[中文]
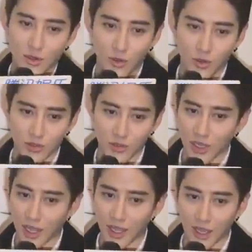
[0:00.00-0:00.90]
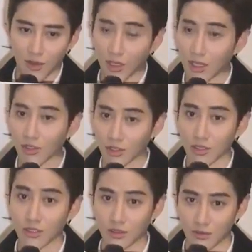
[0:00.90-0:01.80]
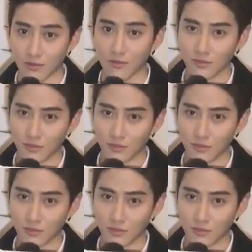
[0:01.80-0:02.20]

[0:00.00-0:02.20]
我觉得还好，很好吃。嗯，